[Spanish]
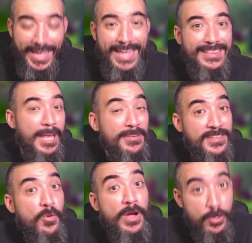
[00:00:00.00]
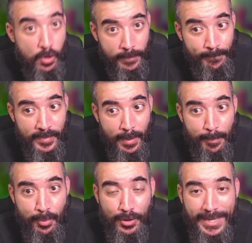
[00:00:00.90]
debe ser un error,
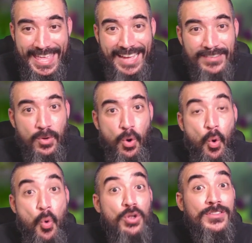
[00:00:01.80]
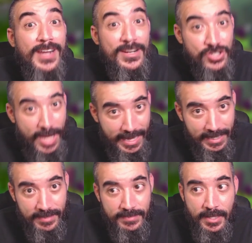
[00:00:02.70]
porque ya que son ultra
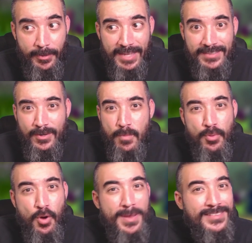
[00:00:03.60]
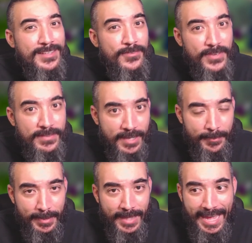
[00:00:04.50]
shinies, deberían ser un poco más difíciles,
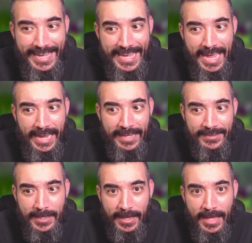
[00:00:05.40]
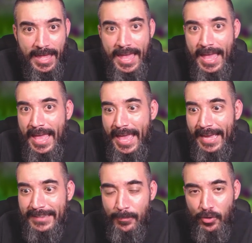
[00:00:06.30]
¿verdad? Y en, este, en
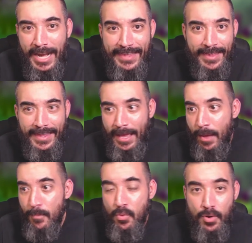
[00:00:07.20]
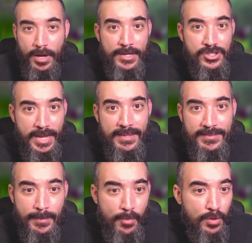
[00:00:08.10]
esta modalidad de buscar shinies de
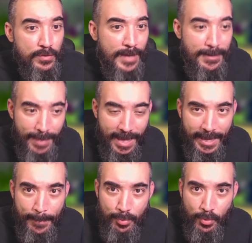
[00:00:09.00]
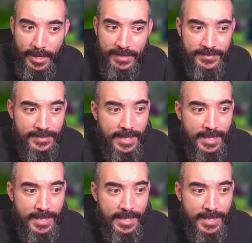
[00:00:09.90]
modo salvaje, pues